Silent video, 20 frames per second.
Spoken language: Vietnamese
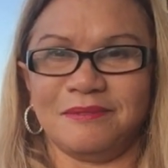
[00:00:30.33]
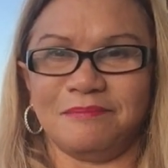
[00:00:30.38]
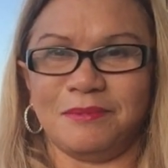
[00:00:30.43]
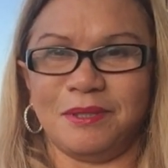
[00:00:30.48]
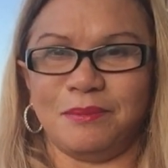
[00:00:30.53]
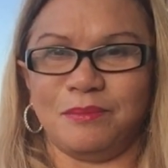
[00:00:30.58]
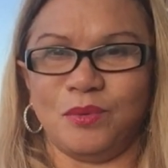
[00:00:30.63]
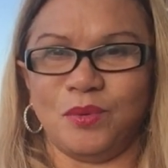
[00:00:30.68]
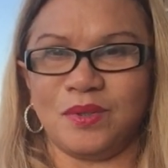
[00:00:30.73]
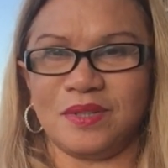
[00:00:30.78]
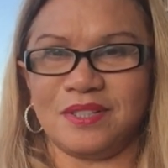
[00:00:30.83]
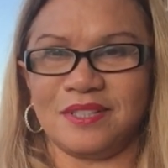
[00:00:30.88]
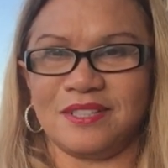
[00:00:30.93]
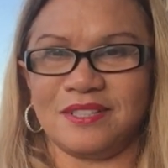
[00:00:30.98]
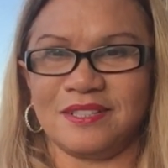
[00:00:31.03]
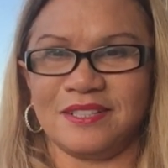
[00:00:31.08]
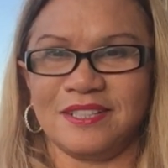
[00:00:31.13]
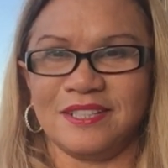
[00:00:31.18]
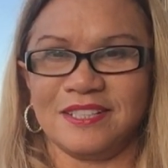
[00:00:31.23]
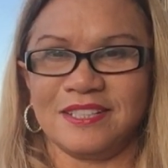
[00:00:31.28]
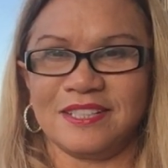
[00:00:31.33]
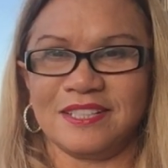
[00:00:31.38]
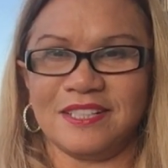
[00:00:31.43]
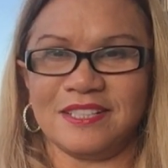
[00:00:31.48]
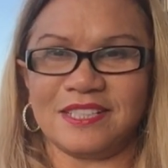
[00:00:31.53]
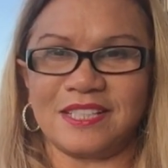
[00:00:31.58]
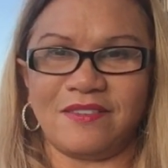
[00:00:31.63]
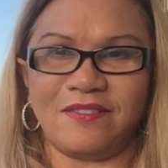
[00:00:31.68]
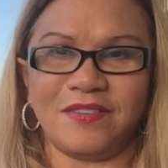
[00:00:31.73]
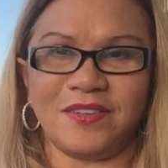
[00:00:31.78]
mình muốn
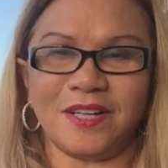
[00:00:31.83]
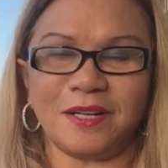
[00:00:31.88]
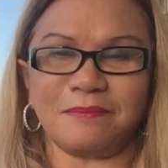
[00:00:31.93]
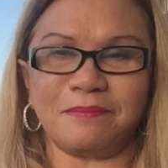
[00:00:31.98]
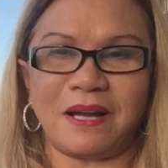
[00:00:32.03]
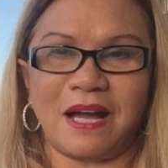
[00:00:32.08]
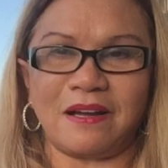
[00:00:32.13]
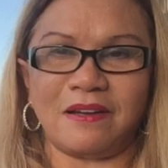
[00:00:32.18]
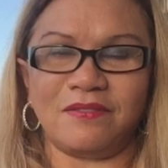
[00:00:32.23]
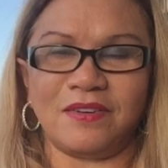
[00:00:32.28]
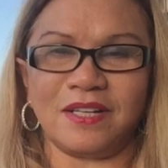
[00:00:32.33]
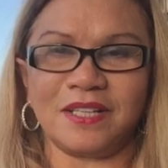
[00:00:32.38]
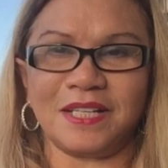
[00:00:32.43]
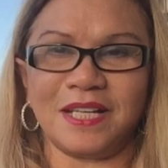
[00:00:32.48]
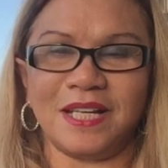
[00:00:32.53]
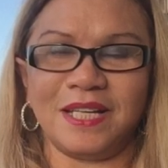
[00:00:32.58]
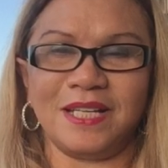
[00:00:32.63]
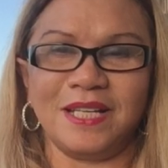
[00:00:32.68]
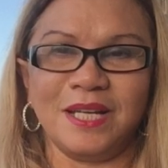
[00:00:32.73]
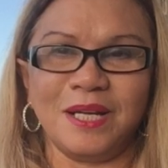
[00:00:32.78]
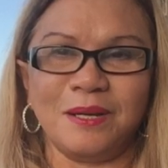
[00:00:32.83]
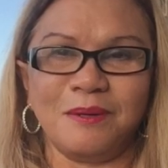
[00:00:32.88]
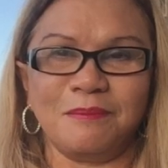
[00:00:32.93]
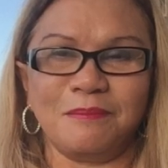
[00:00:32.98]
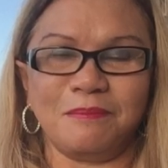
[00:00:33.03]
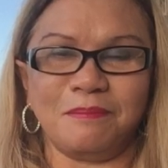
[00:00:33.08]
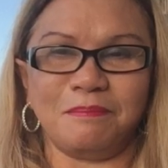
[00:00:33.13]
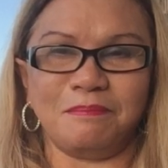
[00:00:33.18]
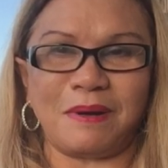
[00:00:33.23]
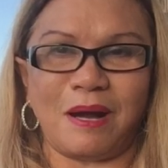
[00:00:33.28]
chia sẻ với các bạn vấn đề
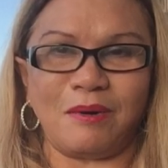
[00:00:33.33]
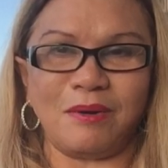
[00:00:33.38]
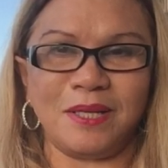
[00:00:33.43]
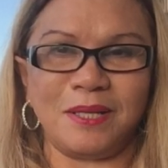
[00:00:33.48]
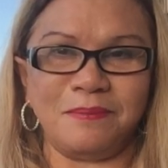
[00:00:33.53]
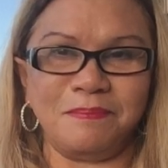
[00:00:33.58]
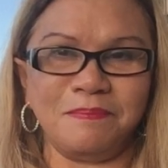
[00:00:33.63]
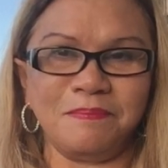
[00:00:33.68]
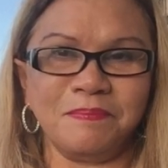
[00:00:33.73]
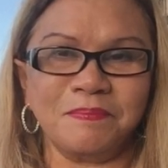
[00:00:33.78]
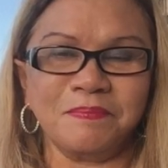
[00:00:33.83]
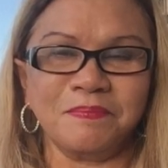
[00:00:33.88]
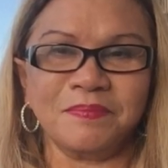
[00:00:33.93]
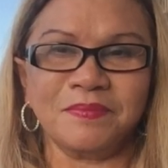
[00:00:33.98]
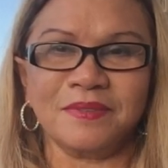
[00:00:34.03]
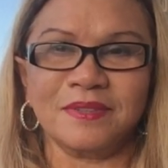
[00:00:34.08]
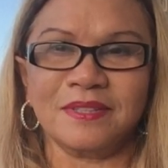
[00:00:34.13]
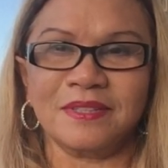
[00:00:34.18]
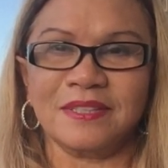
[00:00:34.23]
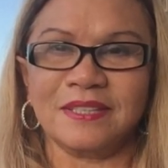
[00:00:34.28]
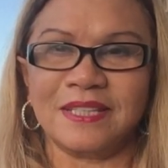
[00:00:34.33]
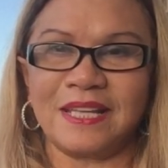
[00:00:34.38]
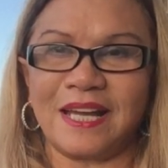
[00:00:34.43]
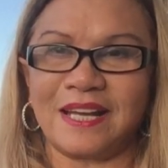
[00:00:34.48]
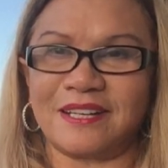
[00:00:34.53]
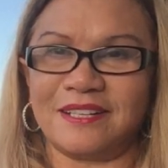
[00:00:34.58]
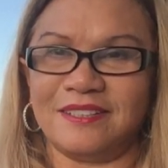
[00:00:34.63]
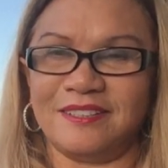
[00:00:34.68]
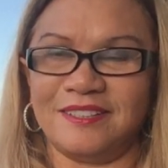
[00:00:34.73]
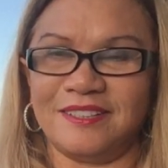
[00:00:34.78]
bảo hiểm
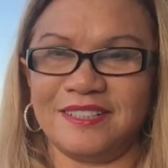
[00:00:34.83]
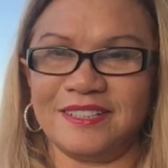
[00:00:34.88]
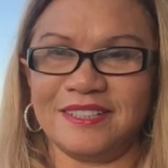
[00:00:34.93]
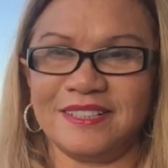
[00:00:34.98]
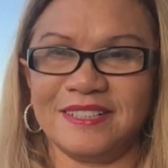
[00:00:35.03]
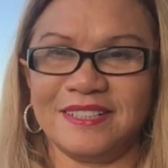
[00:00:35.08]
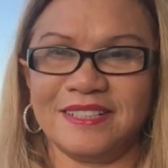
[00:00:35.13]
nhà cửa